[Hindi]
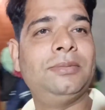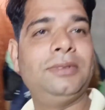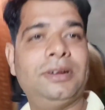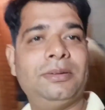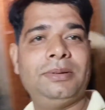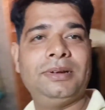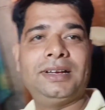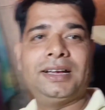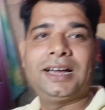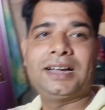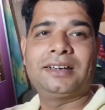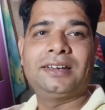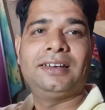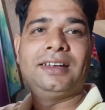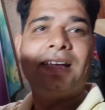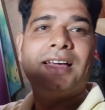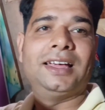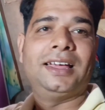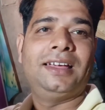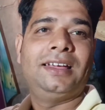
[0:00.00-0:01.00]
हमने अभी काट
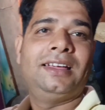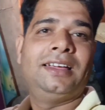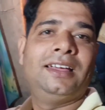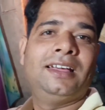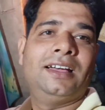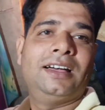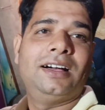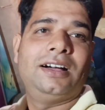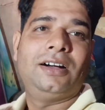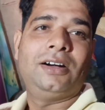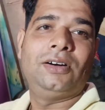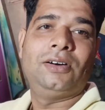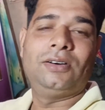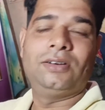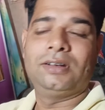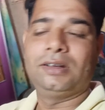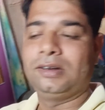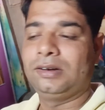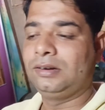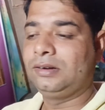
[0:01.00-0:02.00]
लिया है
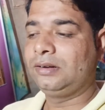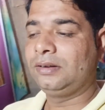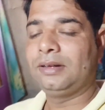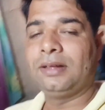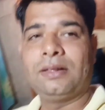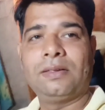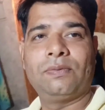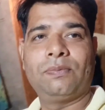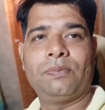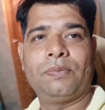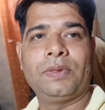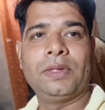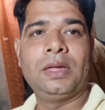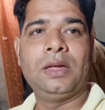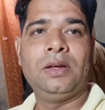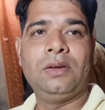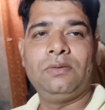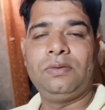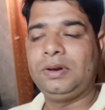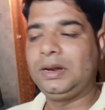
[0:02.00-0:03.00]
और
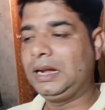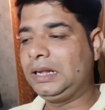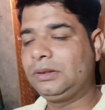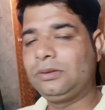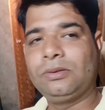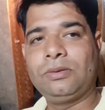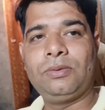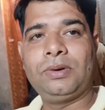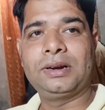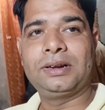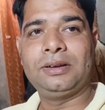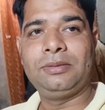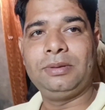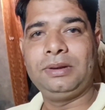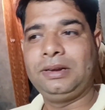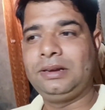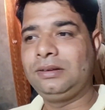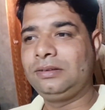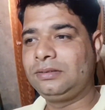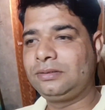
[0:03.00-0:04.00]
फिलहाल तो वर्क
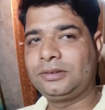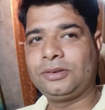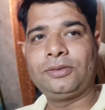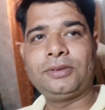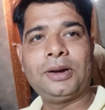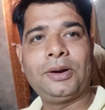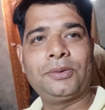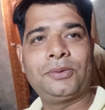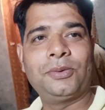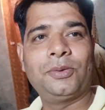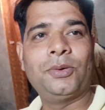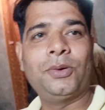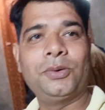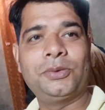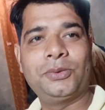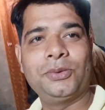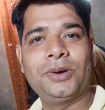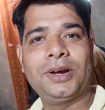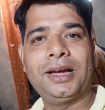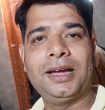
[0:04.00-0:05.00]
अभी शॉर्ट आउट हो
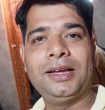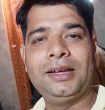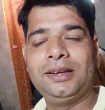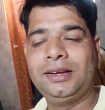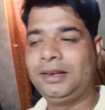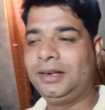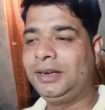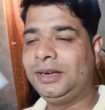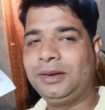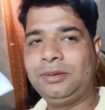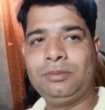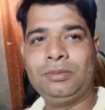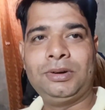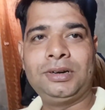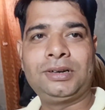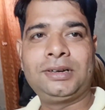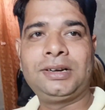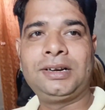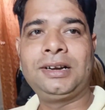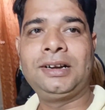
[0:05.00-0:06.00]
चुका है
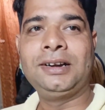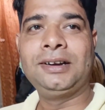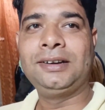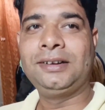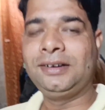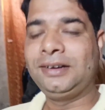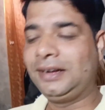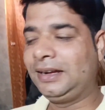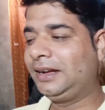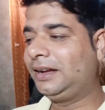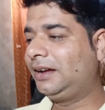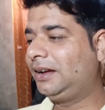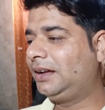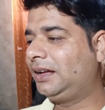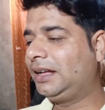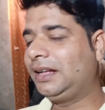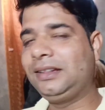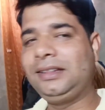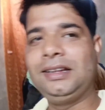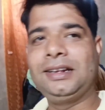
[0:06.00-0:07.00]
बट
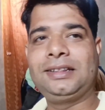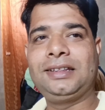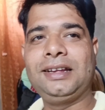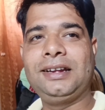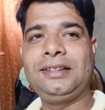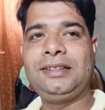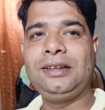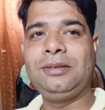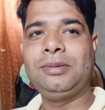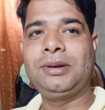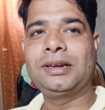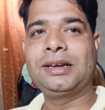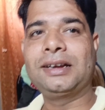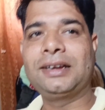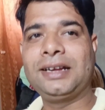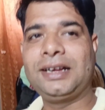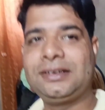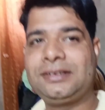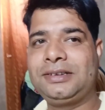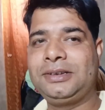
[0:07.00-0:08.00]
आप देखते हैं कि तीन भर का
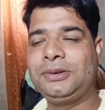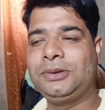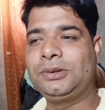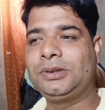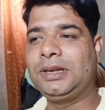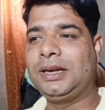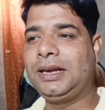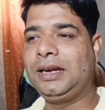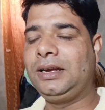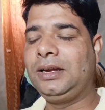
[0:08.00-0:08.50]
क्या सीन होता